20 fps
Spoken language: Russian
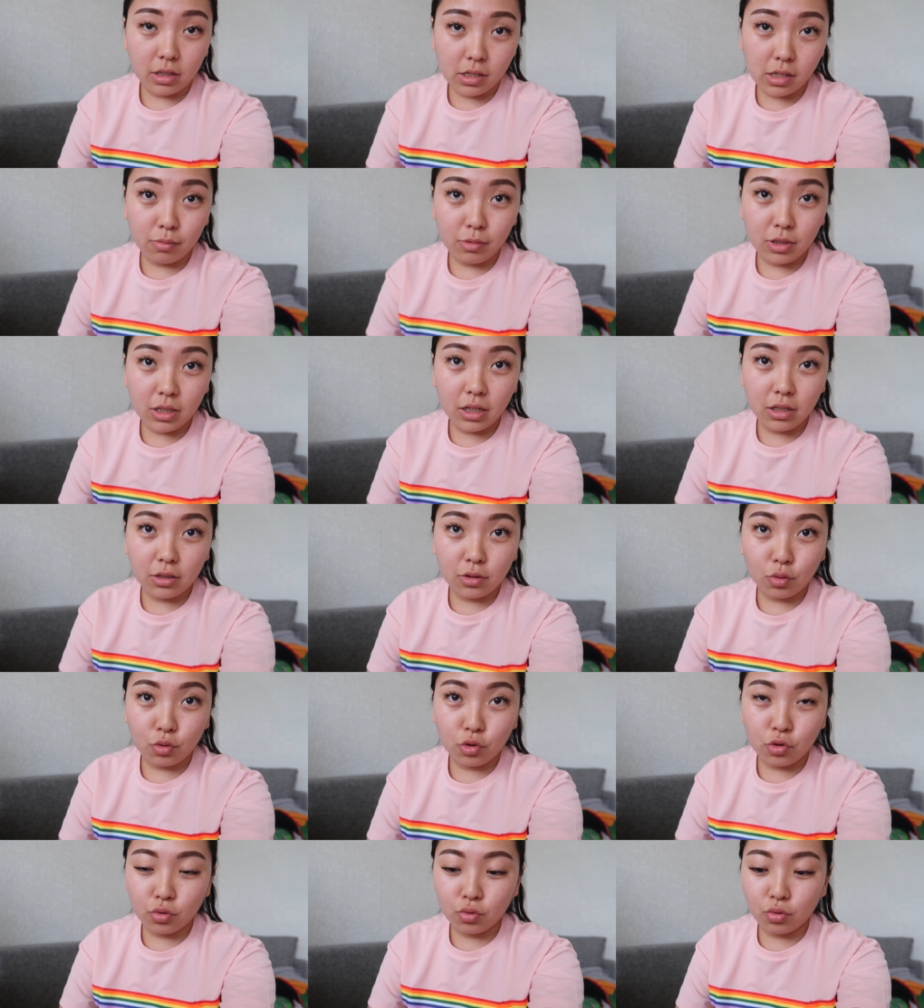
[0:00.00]
На самом деле
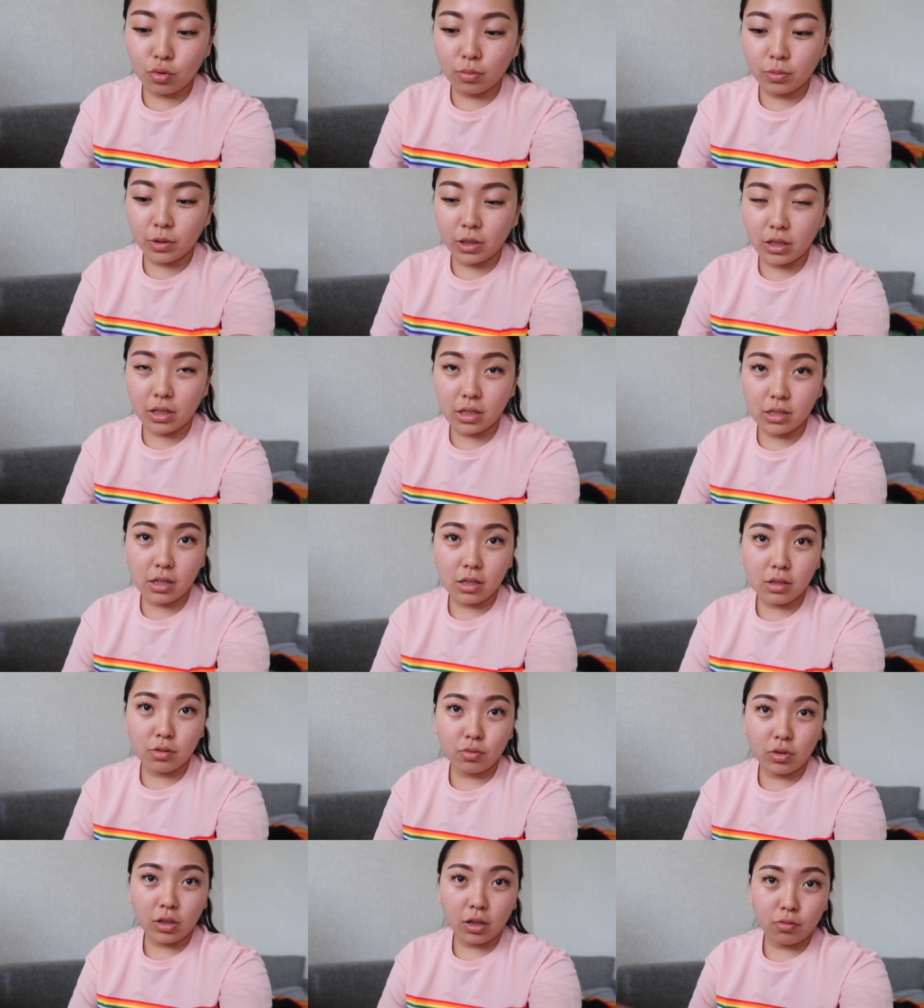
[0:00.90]
это очень удобно
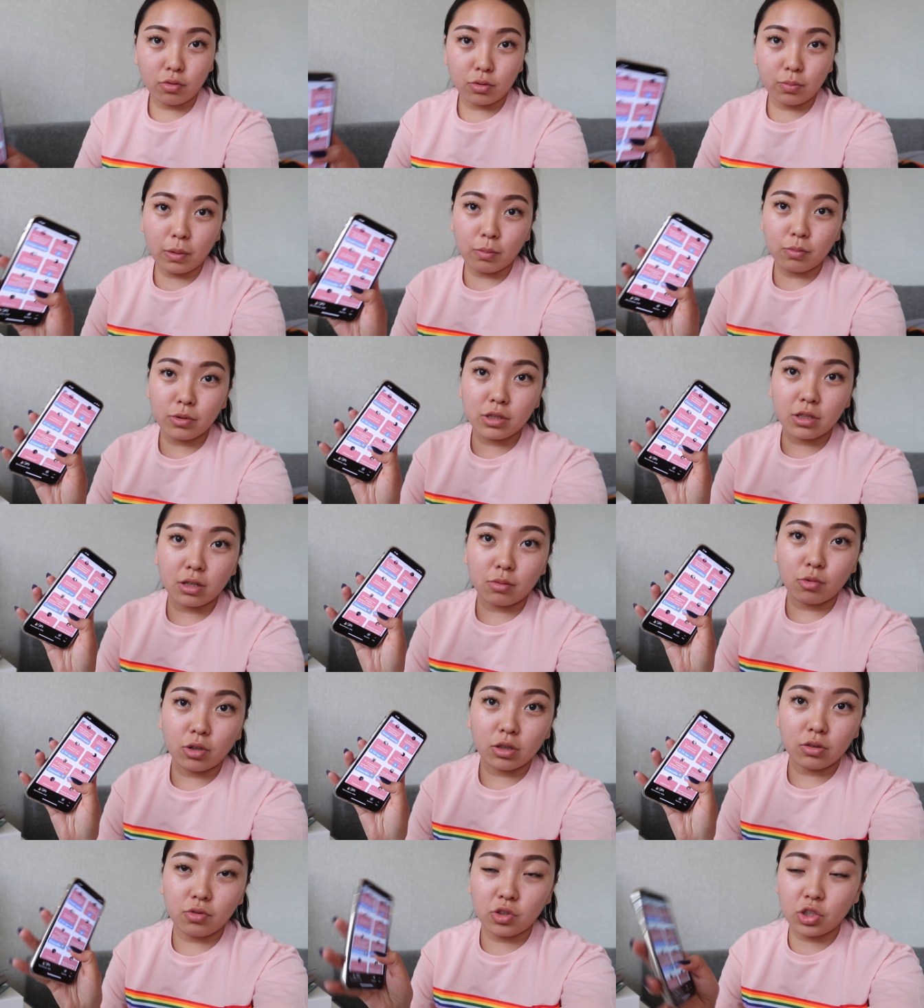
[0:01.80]
оказалось, вот так вот
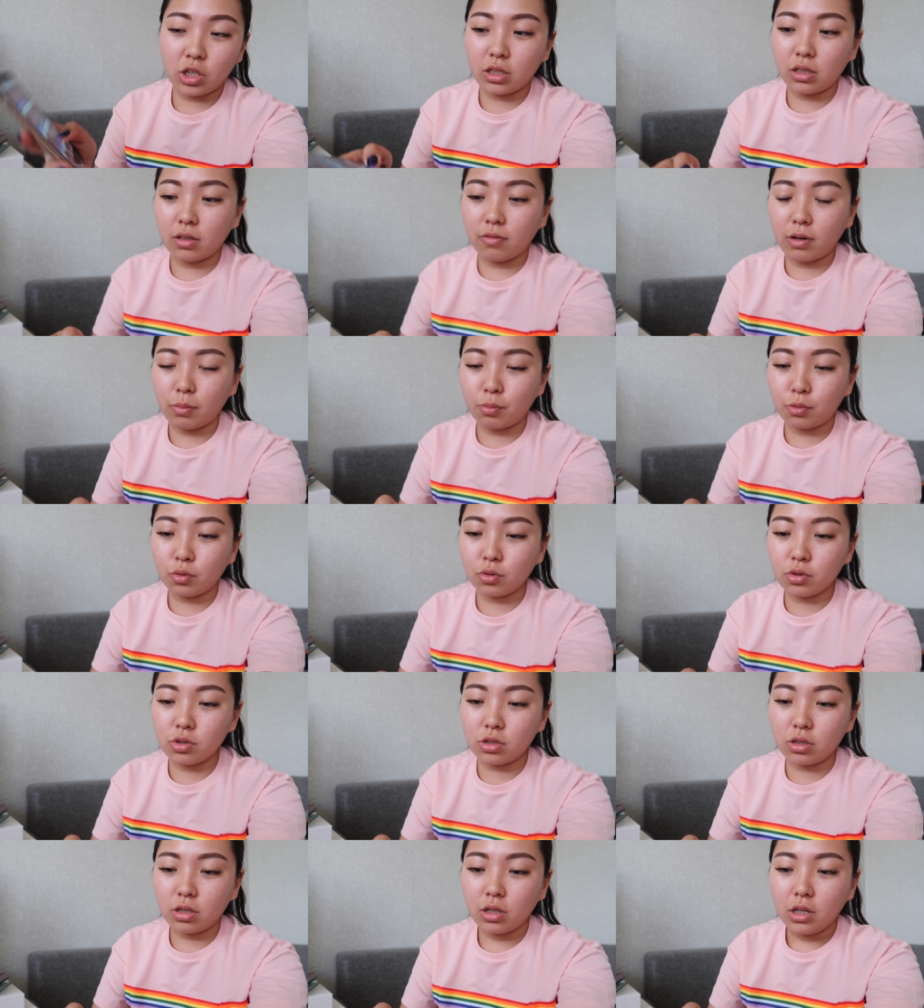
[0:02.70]
по-быстрому отвечать на
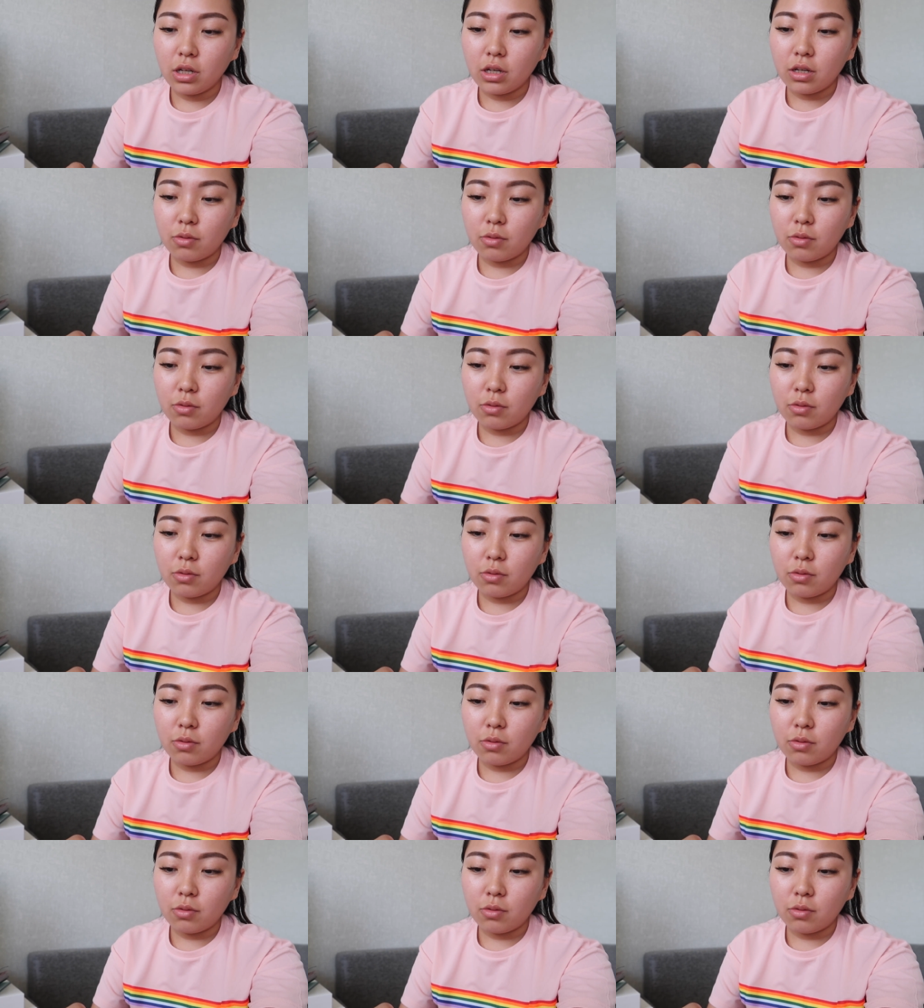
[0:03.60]
вопросы.